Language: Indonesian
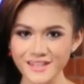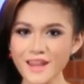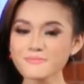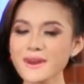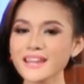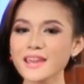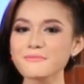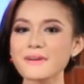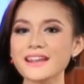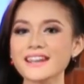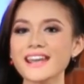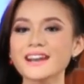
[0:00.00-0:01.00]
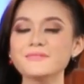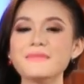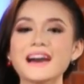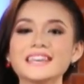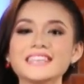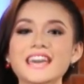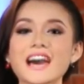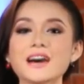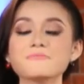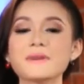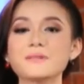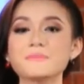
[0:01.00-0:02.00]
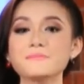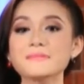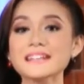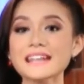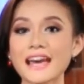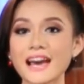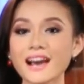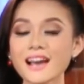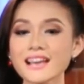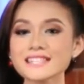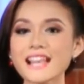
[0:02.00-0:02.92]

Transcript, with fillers: Dan bagaimana kebahagiaan para pemenang